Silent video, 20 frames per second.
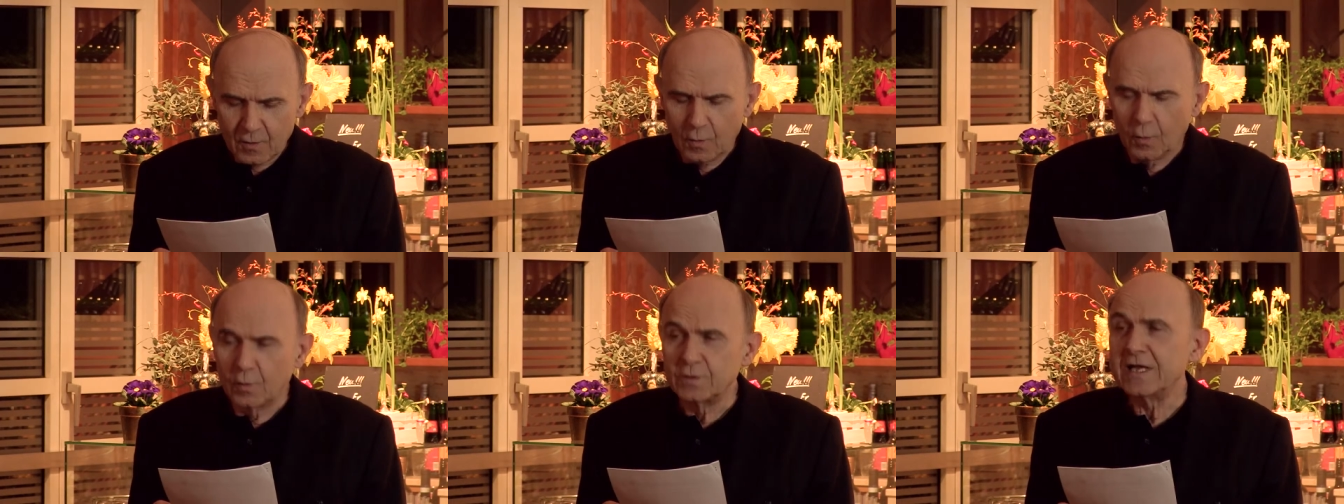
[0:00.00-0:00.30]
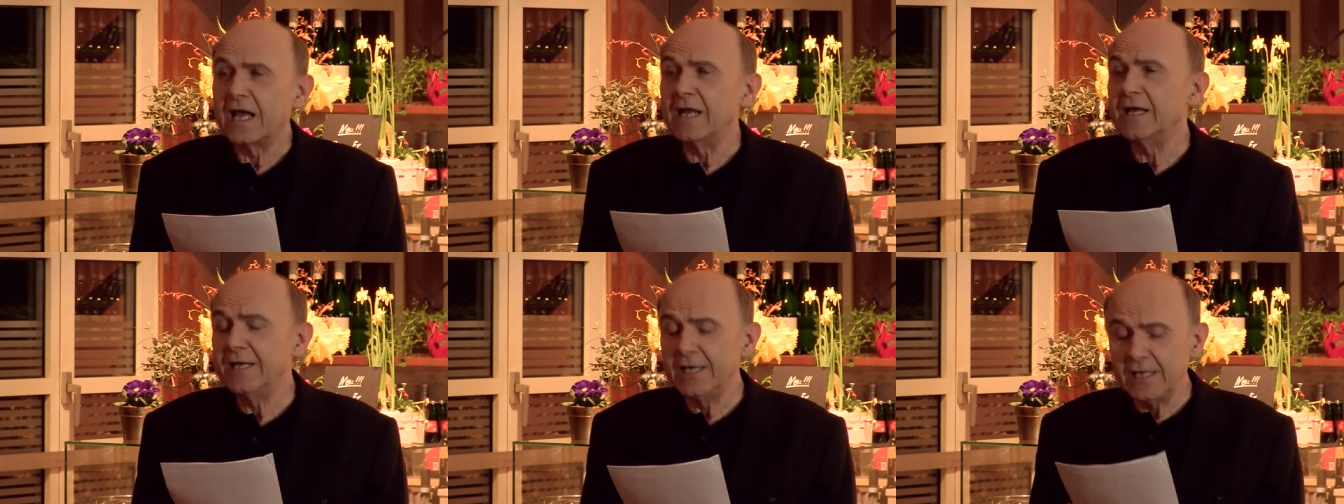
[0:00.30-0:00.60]

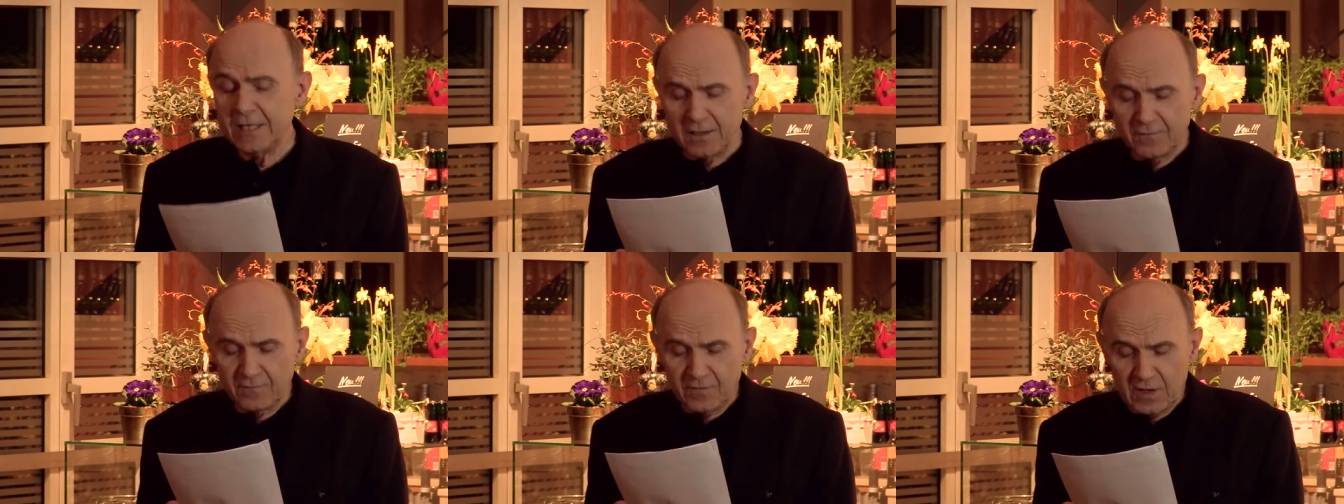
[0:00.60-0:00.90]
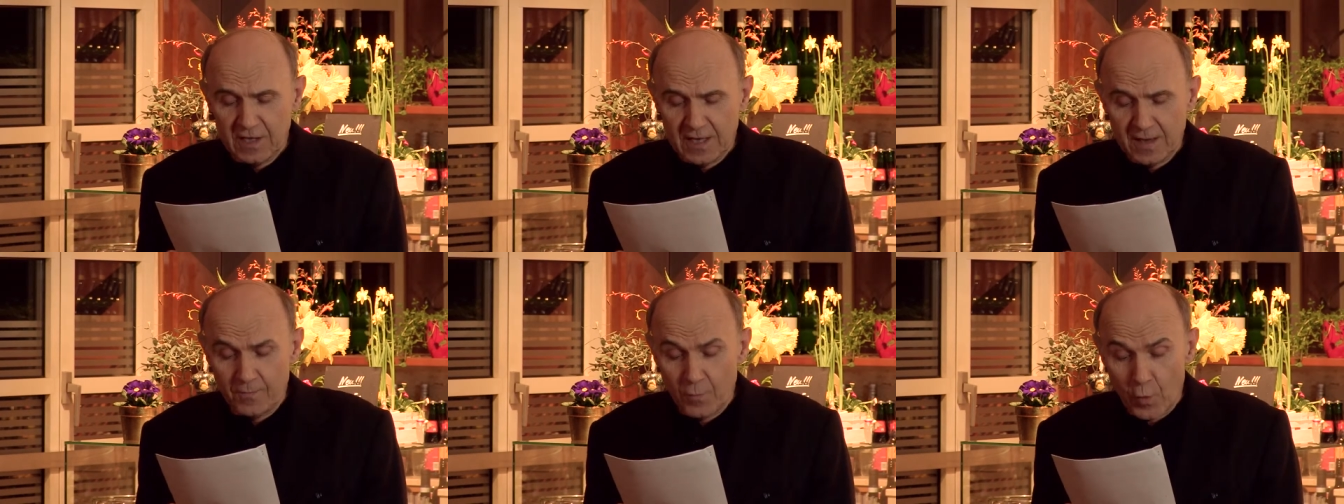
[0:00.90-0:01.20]
Unterliegen
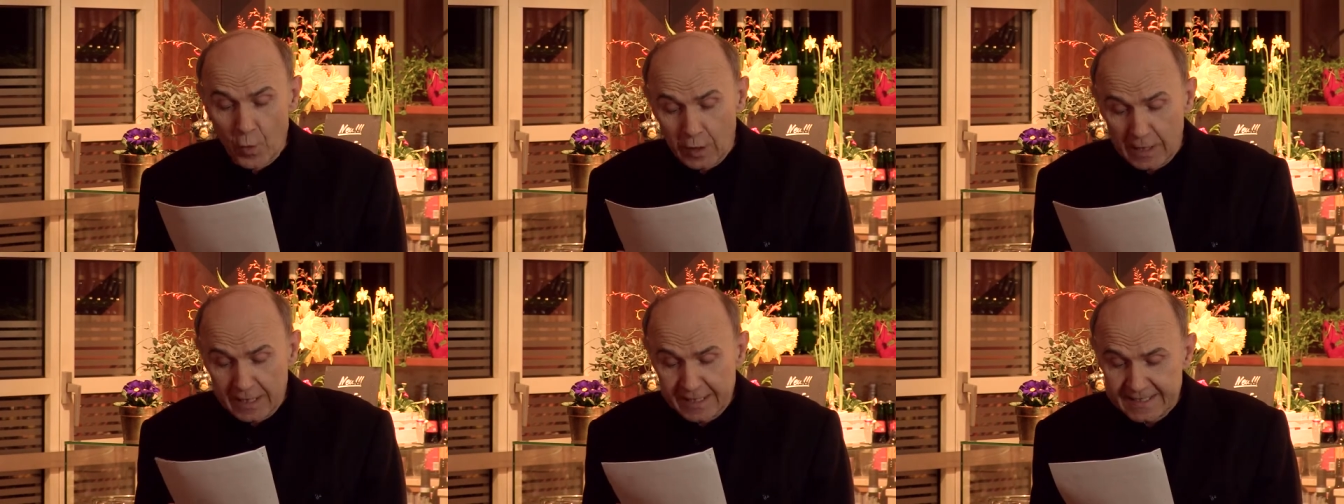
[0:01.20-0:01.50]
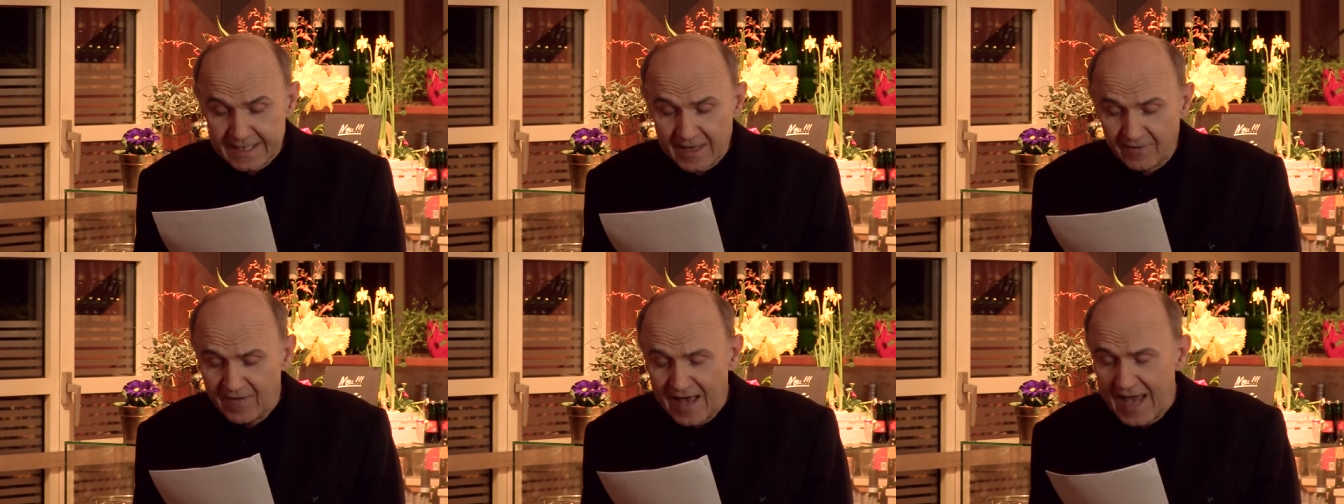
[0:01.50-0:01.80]
wir
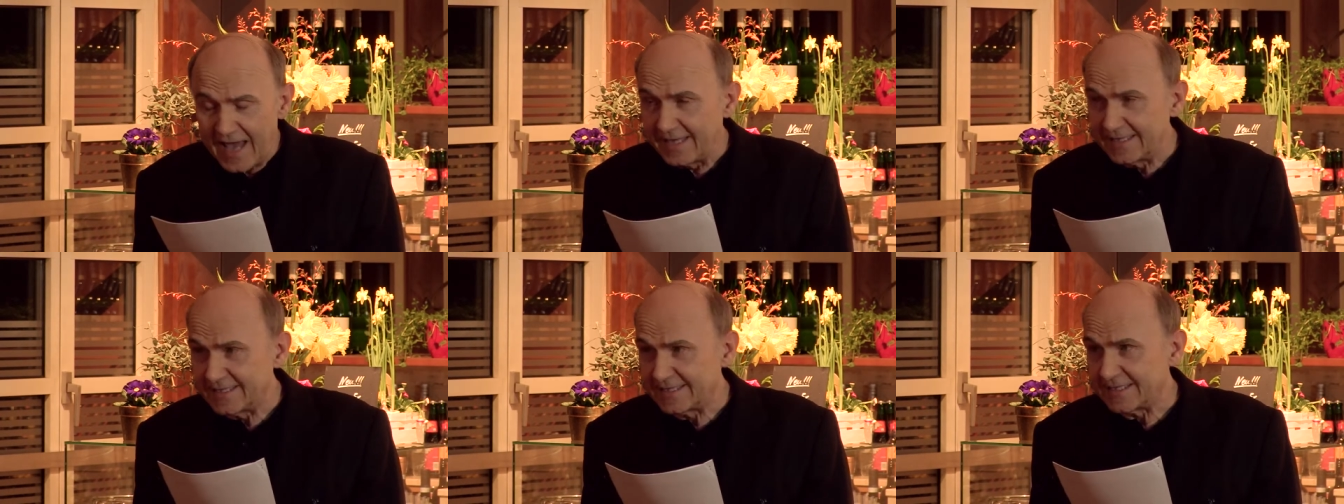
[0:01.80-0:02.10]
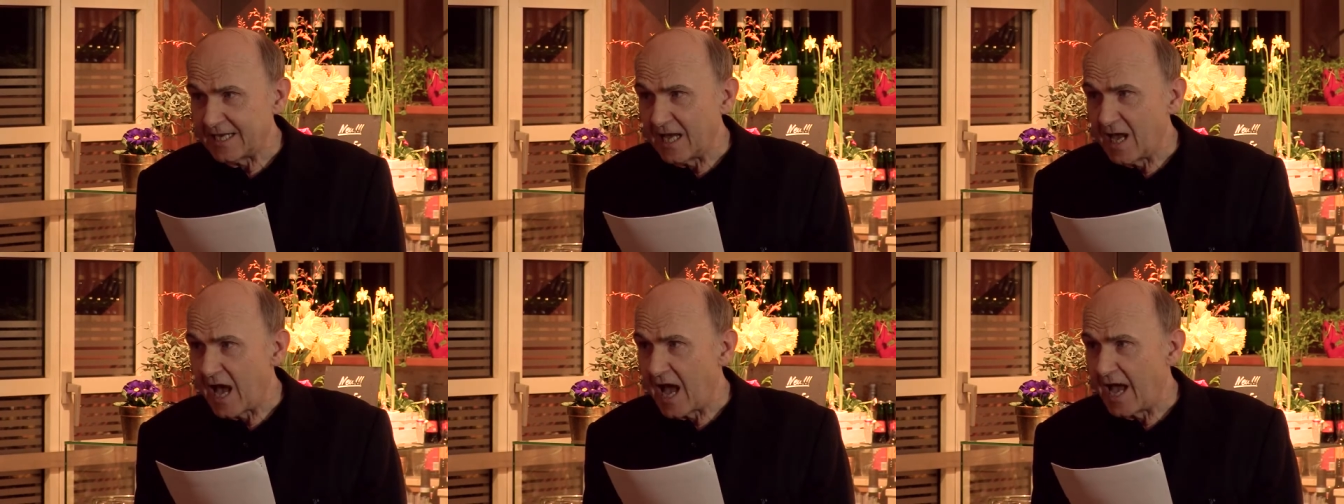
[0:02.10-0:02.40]

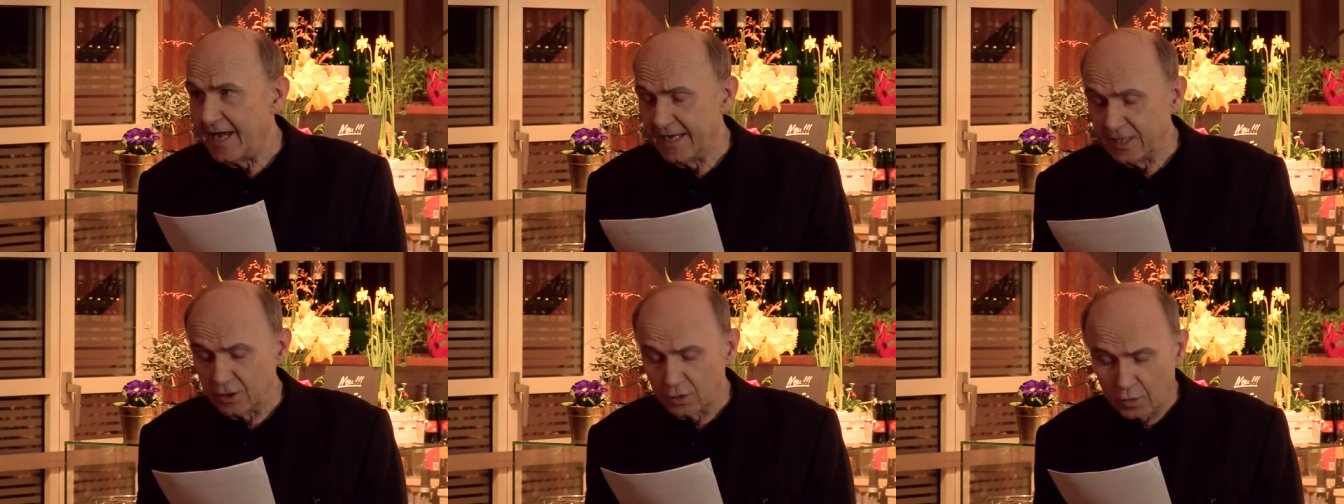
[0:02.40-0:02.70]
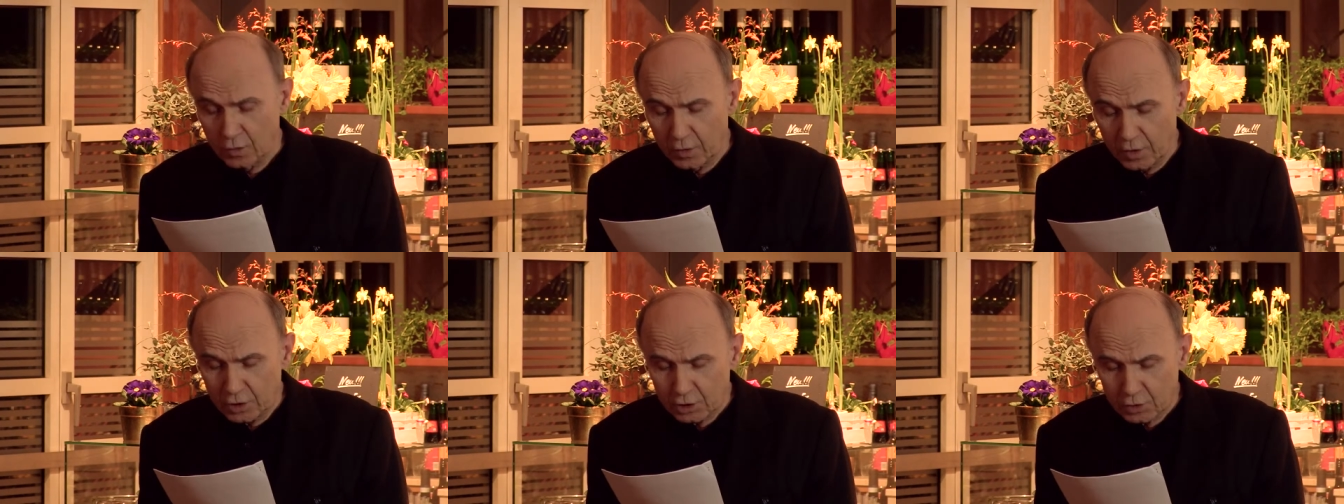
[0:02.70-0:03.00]
möglicherweise einer
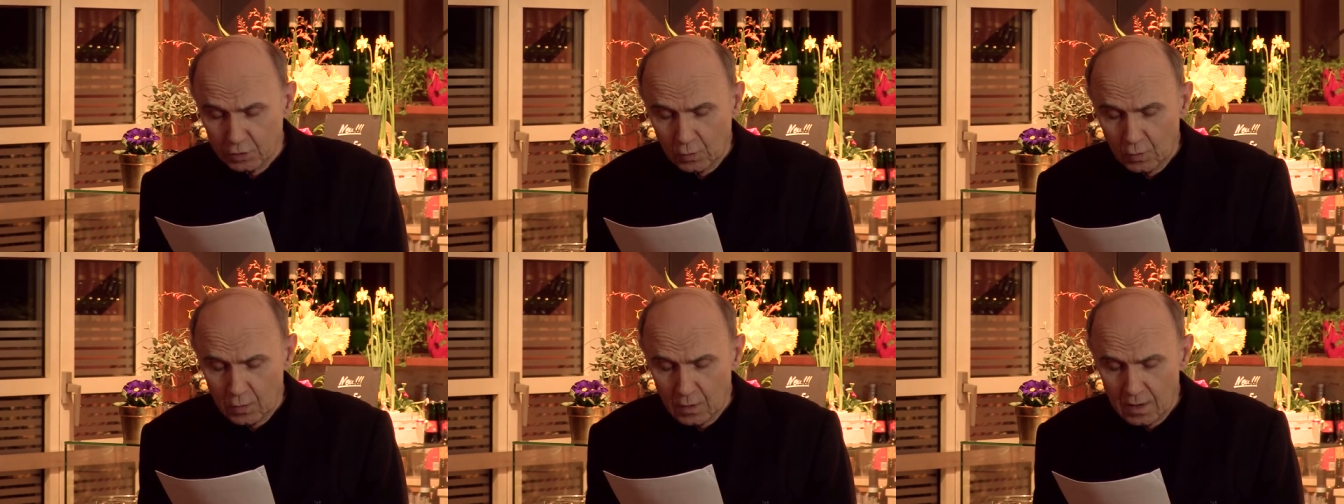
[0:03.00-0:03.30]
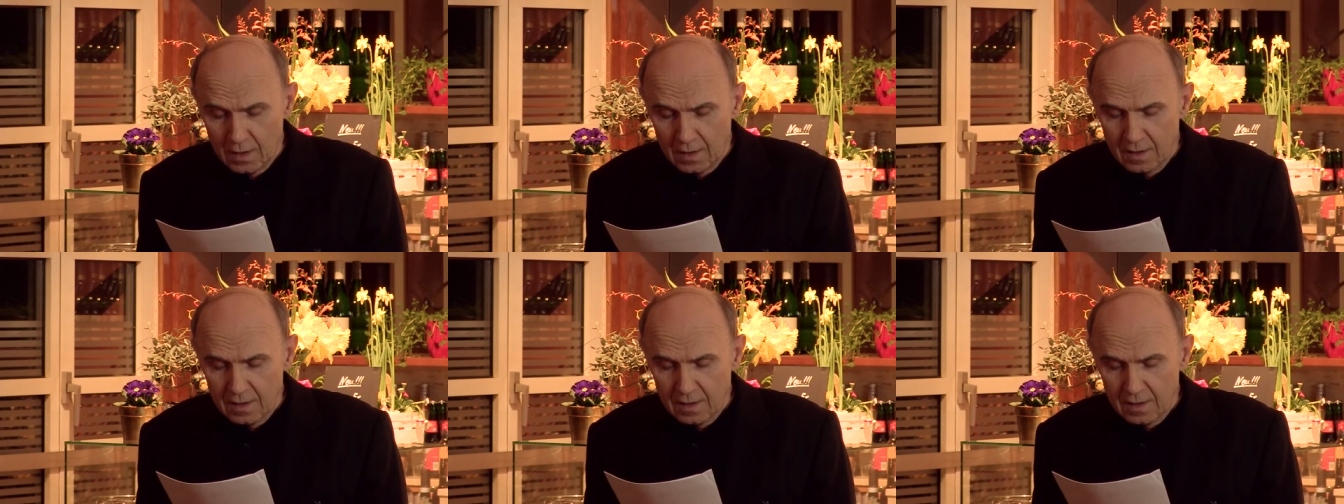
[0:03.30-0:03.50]
Täuschung?